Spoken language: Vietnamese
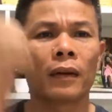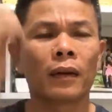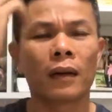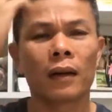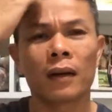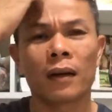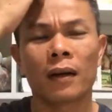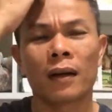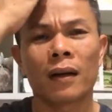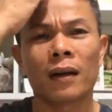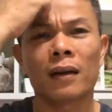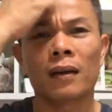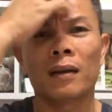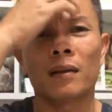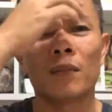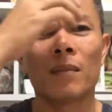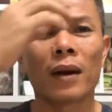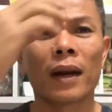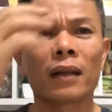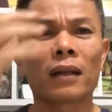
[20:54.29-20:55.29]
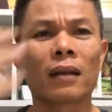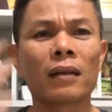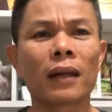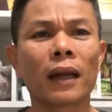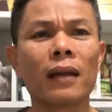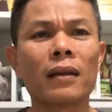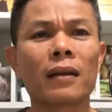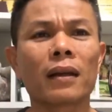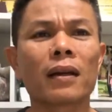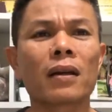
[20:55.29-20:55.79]
à, mà đã
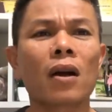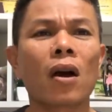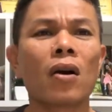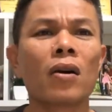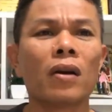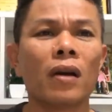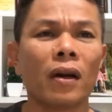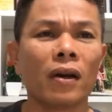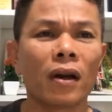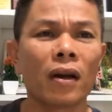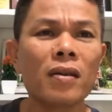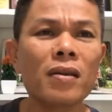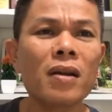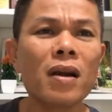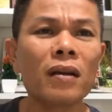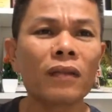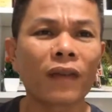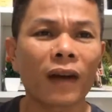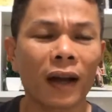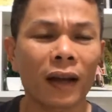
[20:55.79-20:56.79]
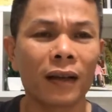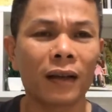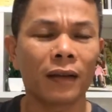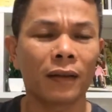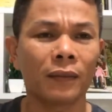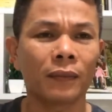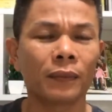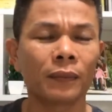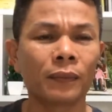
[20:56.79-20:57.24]
chứng kiến những cái con người nó như vậy